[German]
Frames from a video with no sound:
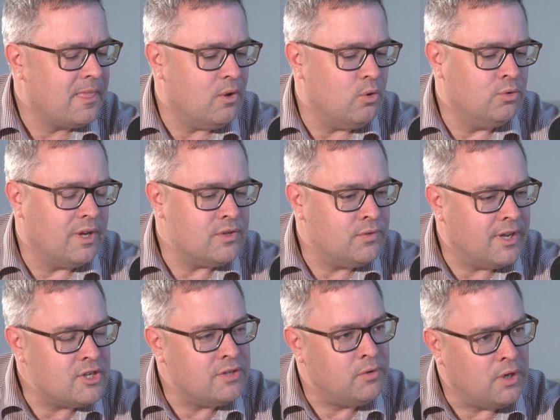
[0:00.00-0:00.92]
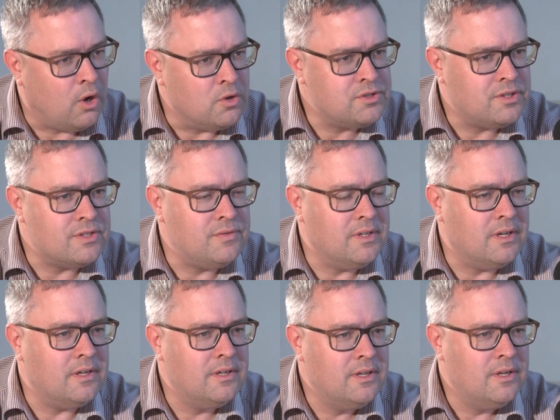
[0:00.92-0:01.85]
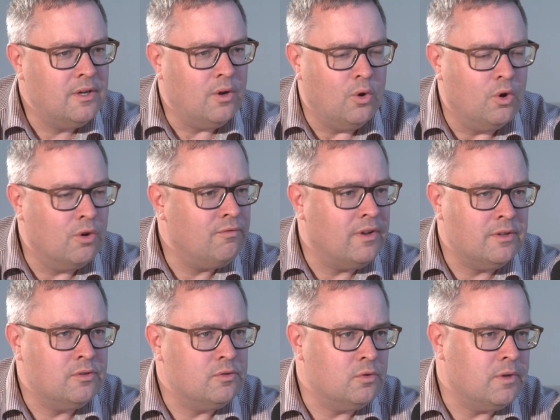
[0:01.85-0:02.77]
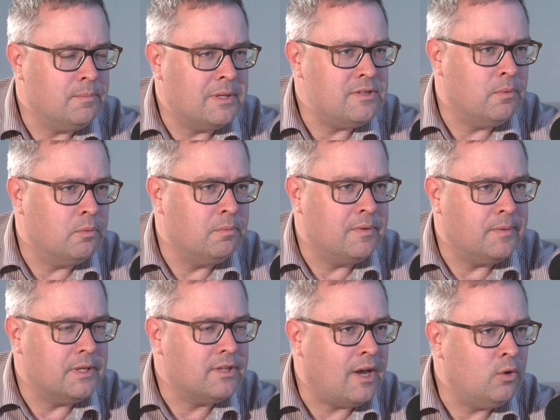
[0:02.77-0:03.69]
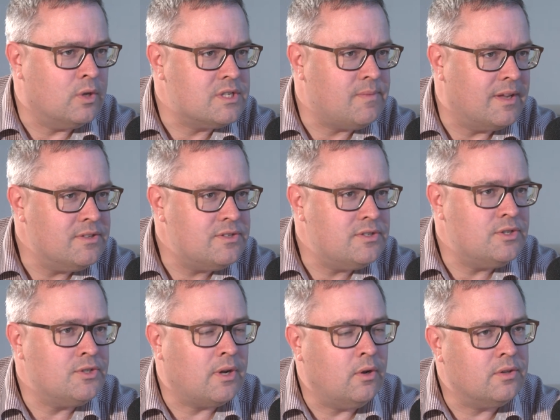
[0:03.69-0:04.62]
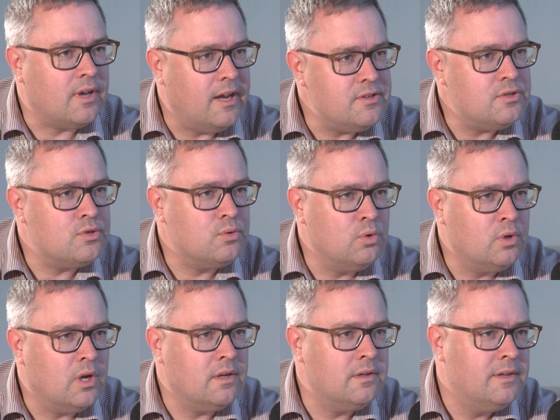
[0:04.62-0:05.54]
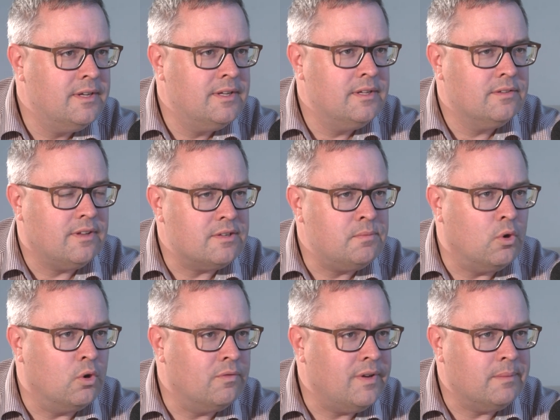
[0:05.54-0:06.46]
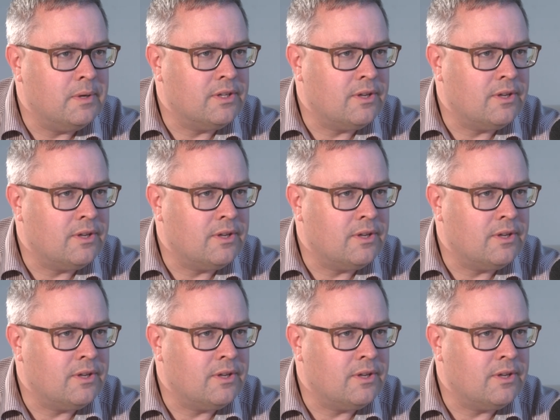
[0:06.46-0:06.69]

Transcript: Und deswegen gehe ich davon aus, dass wir irgendwann so, im Moment sind wir ungefähr bei 320, 330 Schülern, dass wir ungefähr bei